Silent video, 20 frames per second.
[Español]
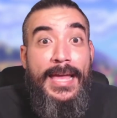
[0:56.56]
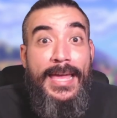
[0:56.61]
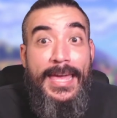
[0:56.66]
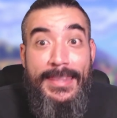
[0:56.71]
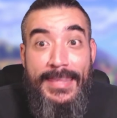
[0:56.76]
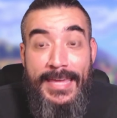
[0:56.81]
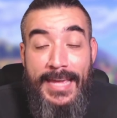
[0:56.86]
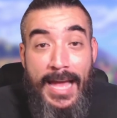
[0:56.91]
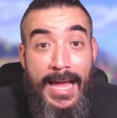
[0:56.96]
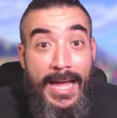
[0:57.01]

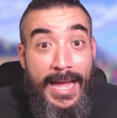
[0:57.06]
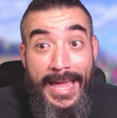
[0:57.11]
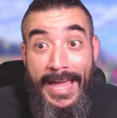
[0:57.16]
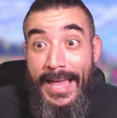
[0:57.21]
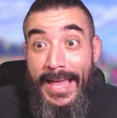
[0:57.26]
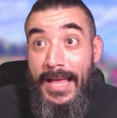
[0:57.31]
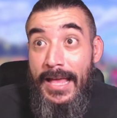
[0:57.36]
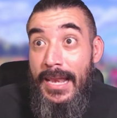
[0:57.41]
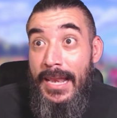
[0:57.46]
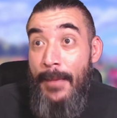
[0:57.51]
que digan
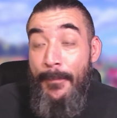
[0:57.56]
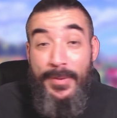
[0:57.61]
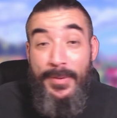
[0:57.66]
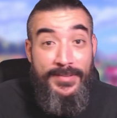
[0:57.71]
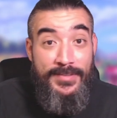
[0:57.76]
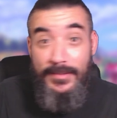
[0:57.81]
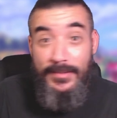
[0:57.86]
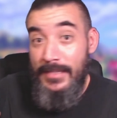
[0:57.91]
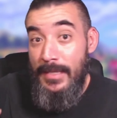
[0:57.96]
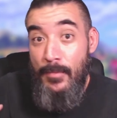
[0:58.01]
les
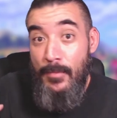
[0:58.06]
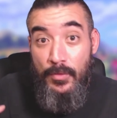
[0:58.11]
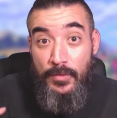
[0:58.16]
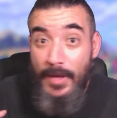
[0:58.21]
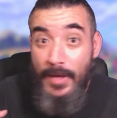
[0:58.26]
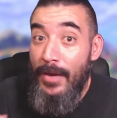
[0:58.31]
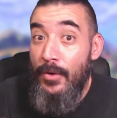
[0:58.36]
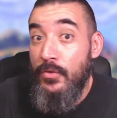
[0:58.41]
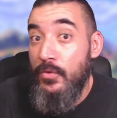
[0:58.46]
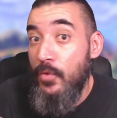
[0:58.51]

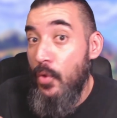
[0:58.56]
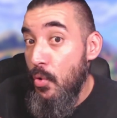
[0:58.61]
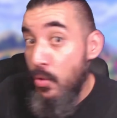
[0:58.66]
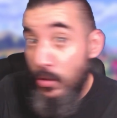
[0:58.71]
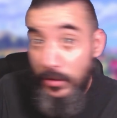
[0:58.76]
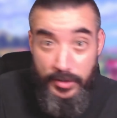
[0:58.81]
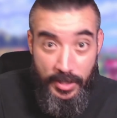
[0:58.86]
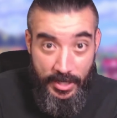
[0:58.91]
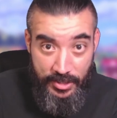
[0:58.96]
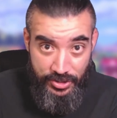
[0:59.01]
presentamos a los
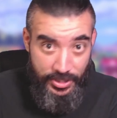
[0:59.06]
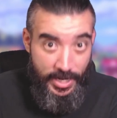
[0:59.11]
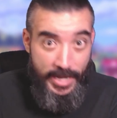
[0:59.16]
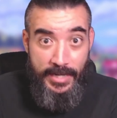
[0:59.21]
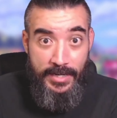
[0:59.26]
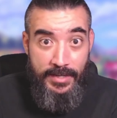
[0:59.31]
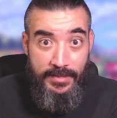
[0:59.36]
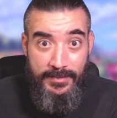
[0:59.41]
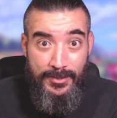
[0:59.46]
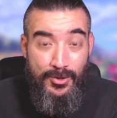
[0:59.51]
Ultra
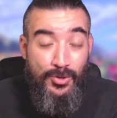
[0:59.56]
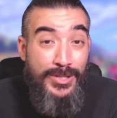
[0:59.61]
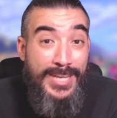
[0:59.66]
Shinies.